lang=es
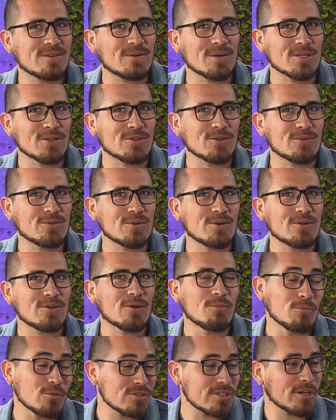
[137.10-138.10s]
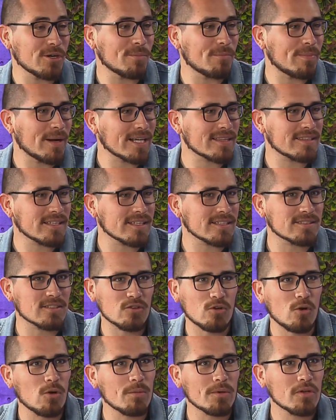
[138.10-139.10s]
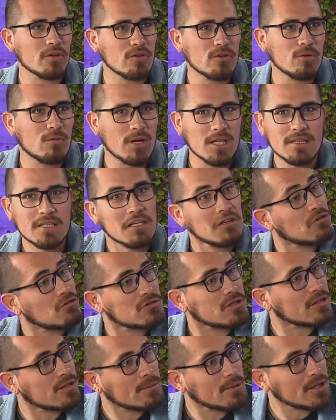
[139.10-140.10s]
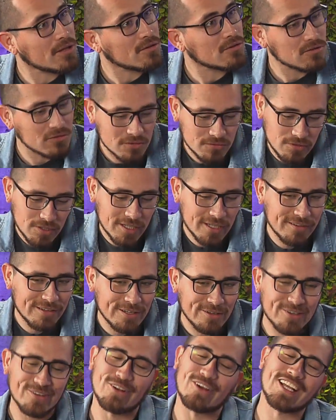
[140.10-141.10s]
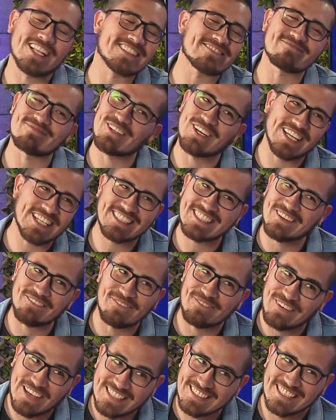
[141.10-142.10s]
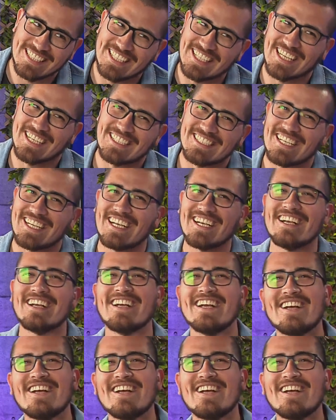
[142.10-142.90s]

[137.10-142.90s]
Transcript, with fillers: cuando los músicos parten y dicen, oh, pero yo igual tengo sentimiento, entonces voy a escribirlo. No es, no es tan fácil, ¿cachai?